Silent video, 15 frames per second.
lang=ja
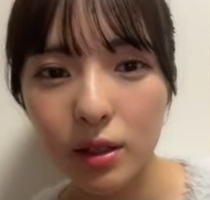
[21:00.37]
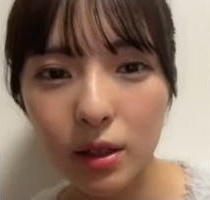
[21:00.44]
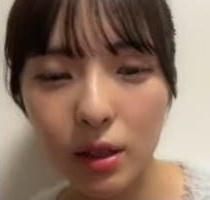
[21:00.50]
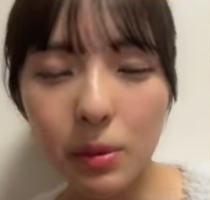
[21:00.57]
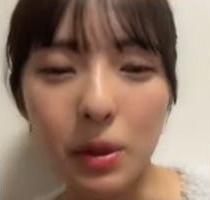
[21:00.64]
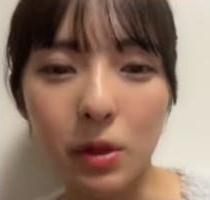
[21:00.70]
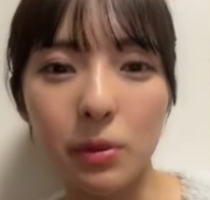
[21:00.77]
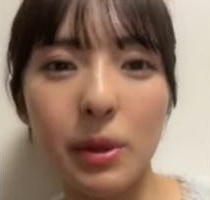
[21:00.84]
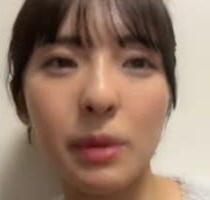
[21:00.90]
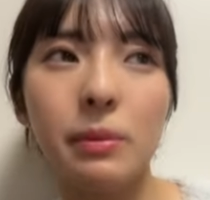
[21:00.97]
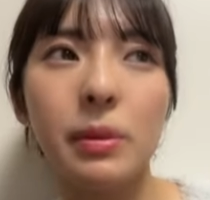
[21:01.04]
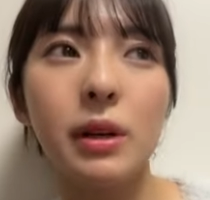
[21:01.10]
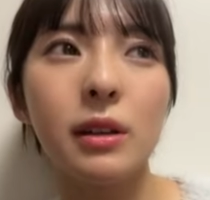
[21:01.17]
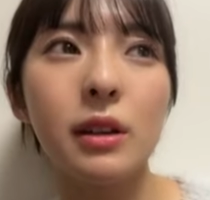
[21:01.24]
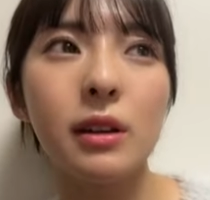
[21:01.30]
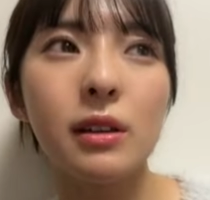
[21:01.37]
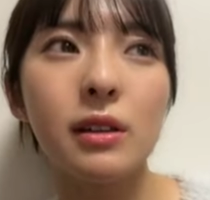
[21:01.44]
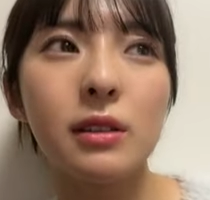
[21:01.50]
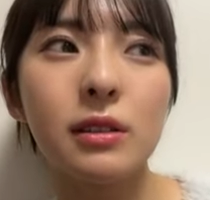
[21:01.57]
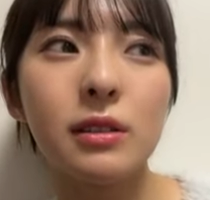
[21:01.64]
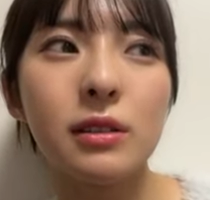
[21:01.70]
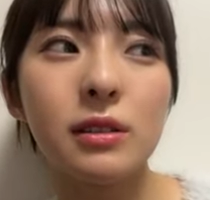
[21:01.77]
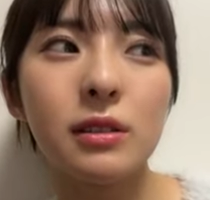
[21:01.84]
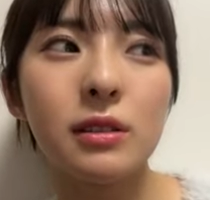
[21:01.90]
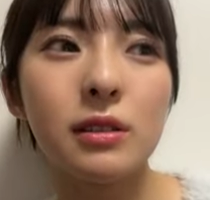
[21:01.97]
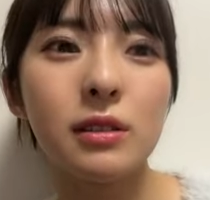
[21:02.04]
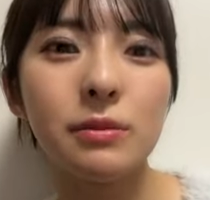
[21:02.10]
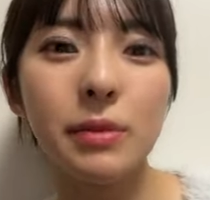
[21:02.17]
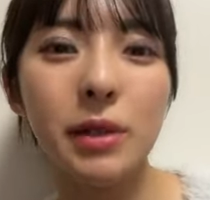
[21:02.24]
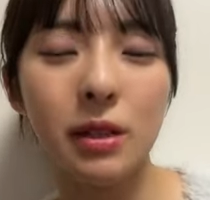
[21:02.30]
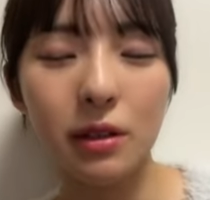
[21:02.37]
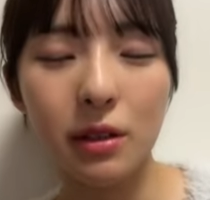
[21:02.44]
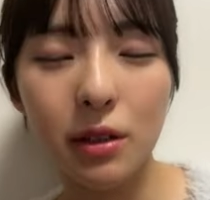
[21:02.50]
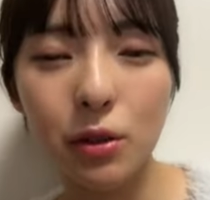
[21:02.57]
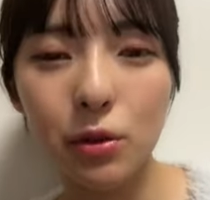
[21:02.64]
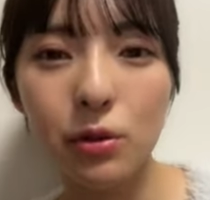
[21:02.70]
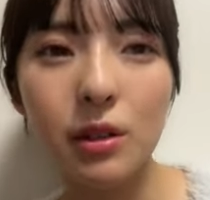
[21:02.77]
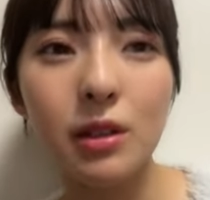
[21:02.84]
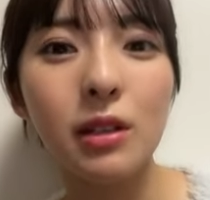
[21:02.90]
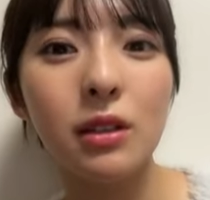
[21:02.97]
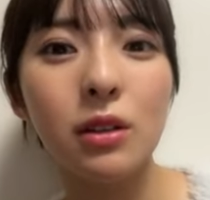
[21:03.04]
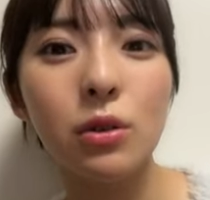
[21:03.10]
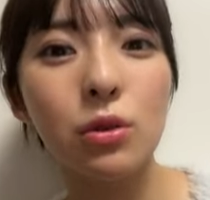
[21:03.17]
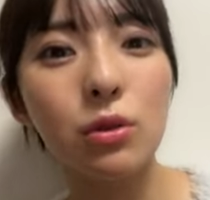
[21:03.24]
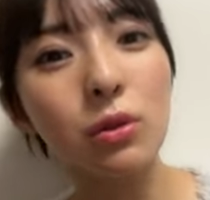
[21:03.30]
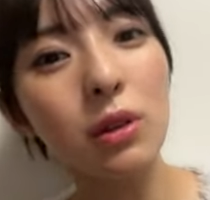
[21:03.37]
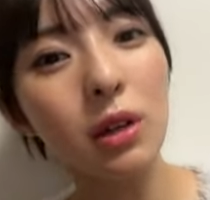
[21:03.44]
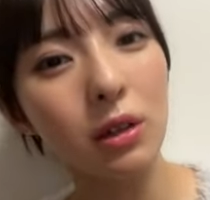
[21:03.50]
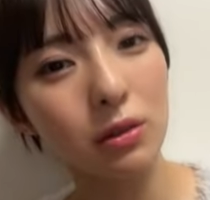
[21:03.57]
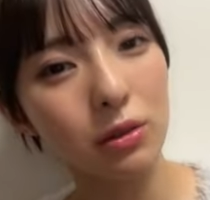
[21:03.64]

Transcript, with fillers: 今のメンバーでみんなで披露できたことが